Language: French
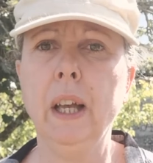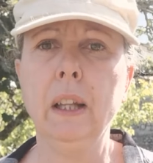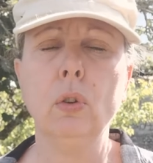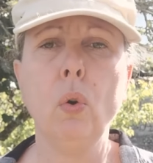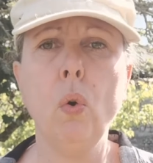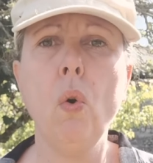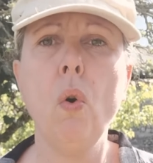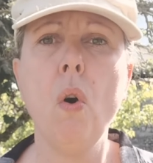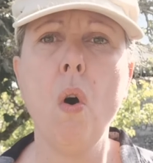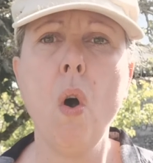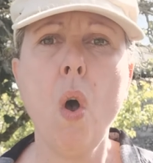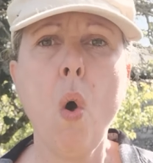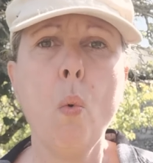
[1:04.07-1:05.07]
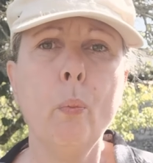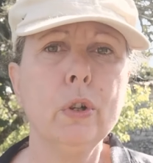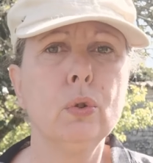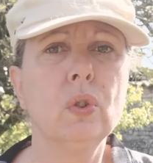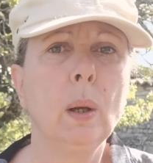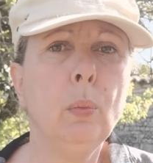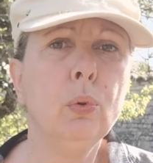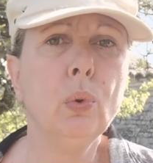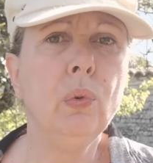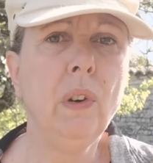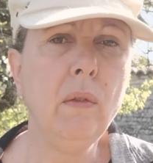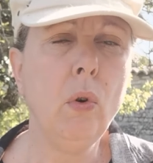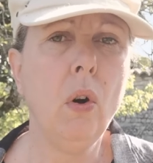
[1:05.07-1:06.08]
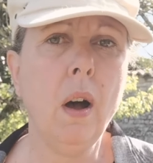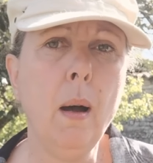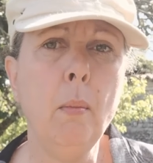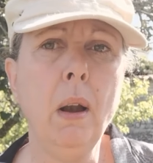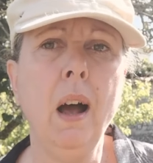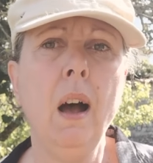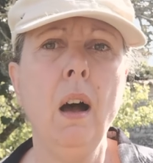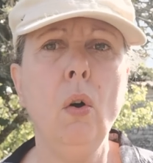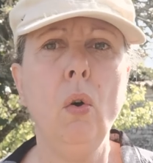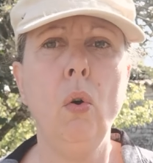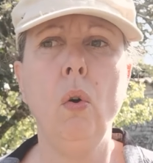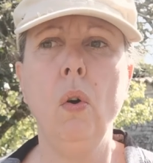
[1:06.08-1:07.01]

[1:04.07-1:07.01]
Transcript: en a trop. Euh, moi, je serais plutôt favorable à,